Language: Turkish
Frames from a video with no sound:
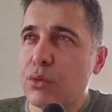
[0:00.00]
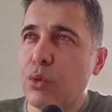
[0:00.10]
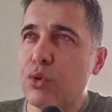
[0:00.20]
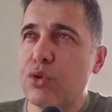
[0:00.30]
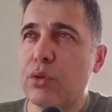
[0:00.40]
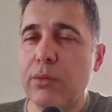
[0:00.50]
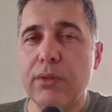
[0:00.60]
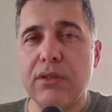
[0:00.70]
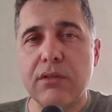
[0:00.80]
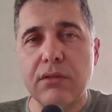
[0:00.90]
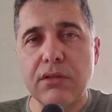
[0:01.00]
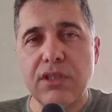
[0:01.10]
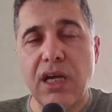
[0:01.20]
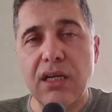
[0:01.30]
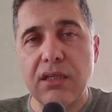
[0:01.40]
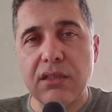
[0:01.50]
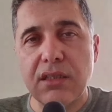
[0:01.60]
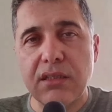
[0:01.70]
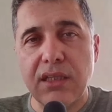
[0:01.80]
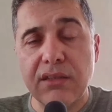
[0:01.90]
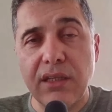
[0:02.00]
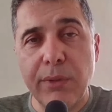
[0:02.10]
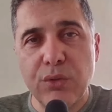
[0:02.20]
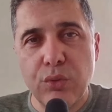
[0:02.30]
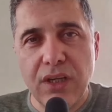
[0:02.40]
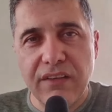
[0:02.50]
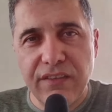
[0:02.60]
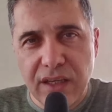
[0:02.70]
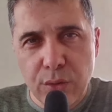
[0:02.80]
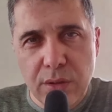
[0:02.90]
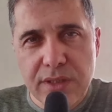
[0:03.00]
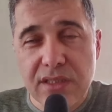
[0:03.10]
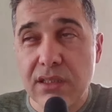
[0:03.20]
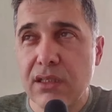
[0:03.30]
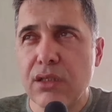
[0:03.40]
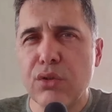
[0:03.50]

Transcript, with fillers: Doğuş Otomobil'in karlılıklarından temettüler filan ödemesi.